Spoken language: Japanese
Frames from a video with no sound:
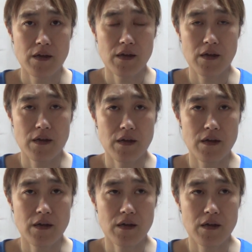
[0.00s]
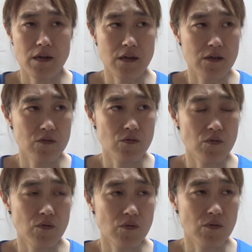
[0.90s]
えー、っ
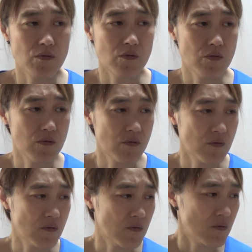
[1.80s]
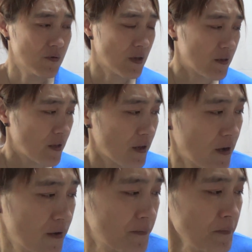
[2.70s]
と、な、なん
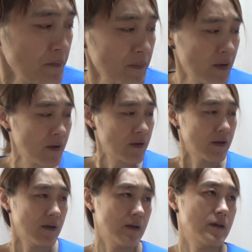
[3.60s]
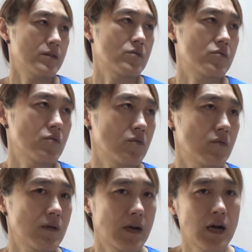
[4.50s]
や、えー、っ
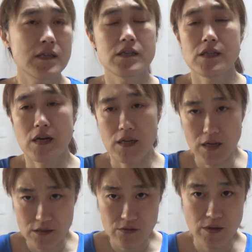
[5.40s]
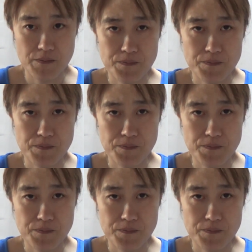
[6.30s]
と、癌になりやすい。